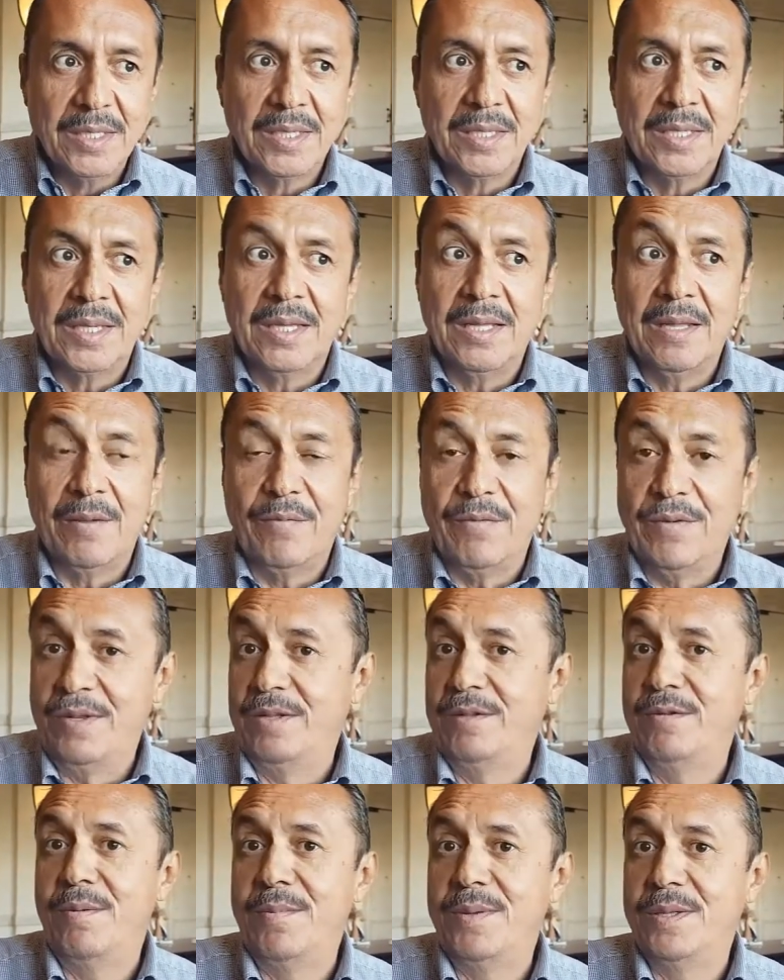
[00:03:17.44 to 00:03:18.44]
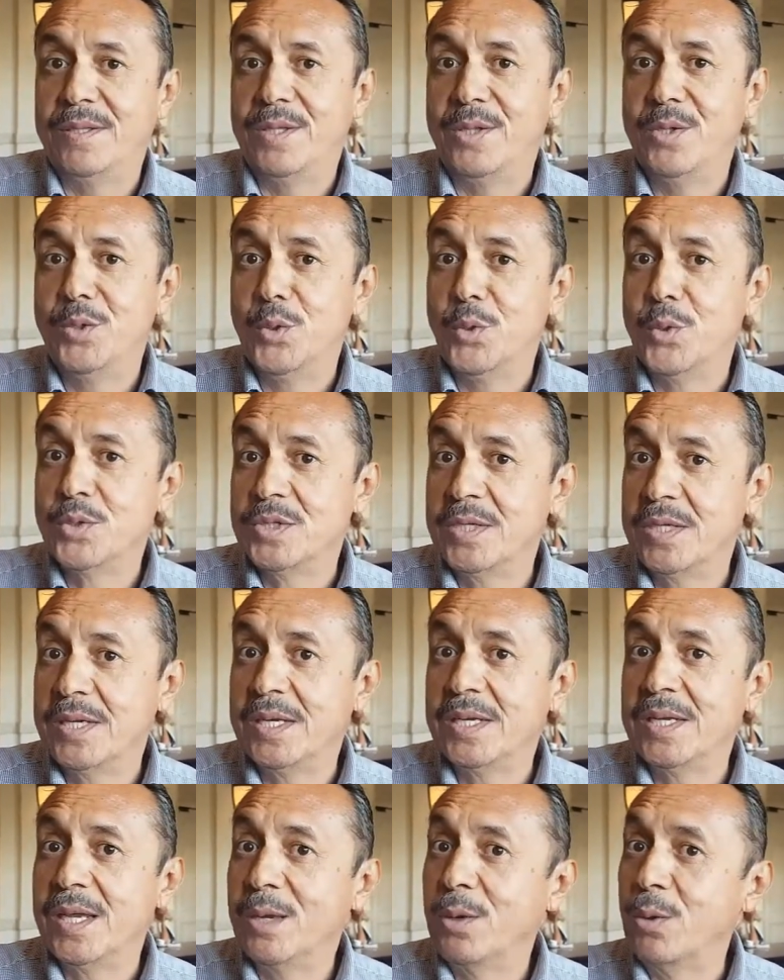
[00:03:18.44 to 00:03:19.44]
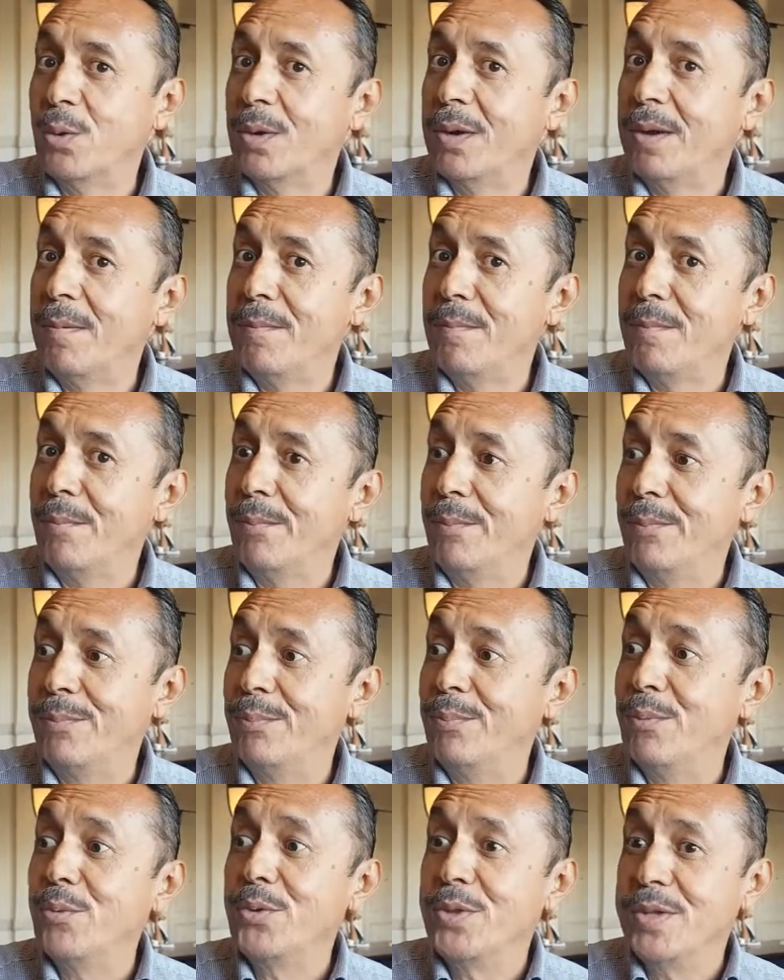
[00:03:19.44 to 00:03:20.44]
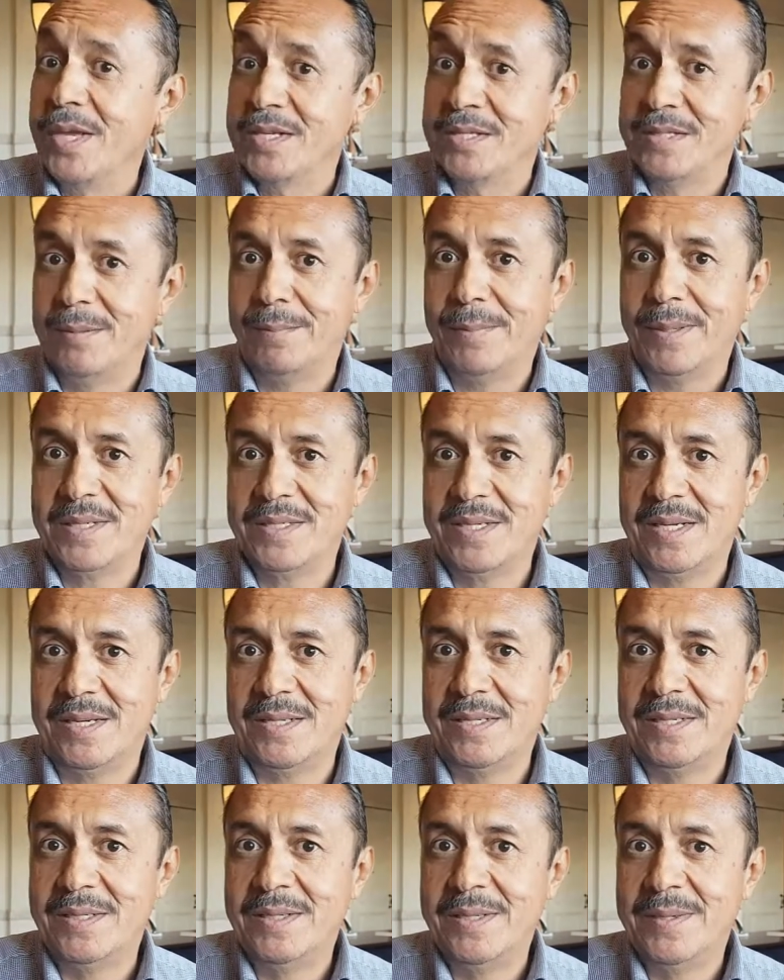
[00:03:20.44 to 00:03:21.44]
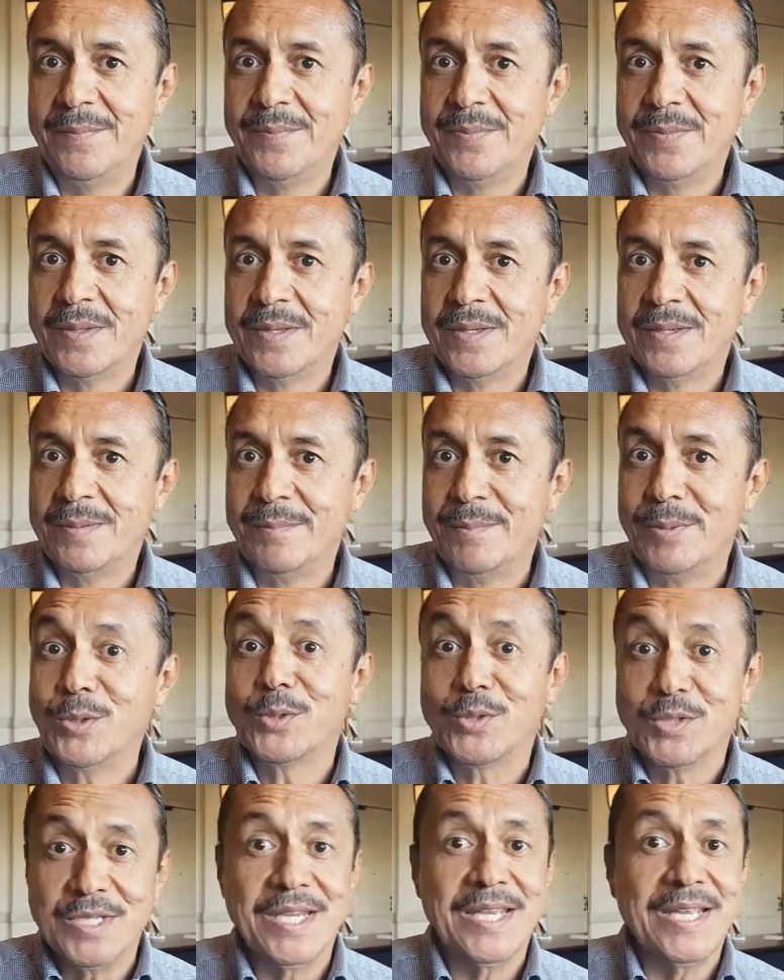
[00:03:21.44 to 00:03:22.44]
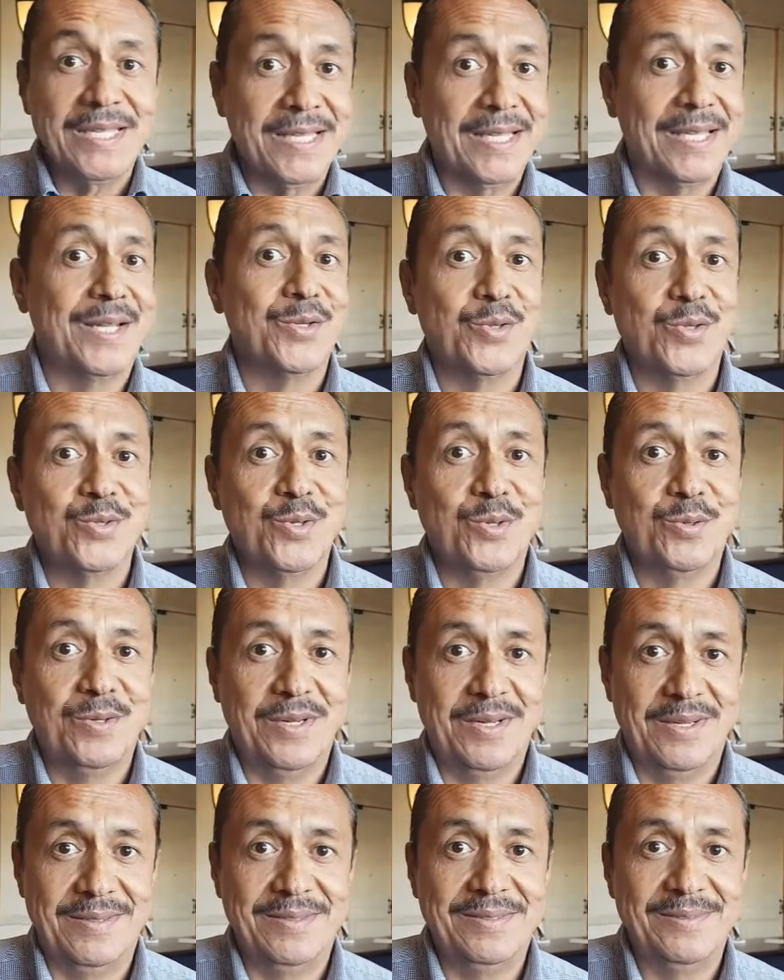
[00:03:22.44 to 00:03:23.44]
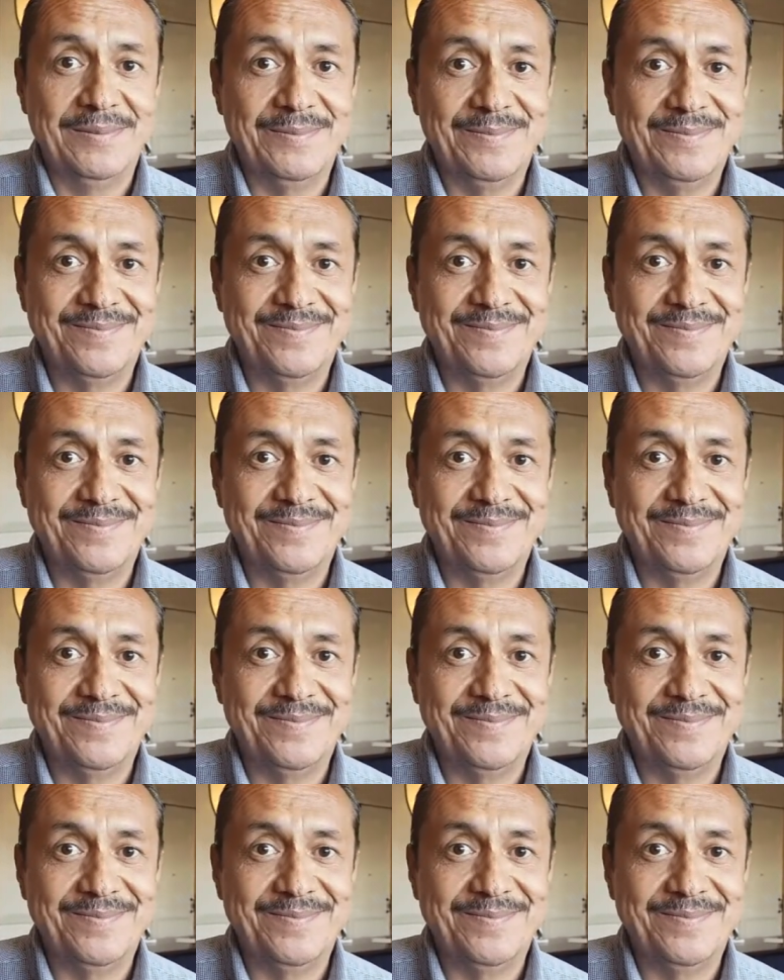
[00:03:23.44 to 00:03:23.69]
que definitivamente no sé qué es lo que pudiese pasar, pero sí genera zozobra.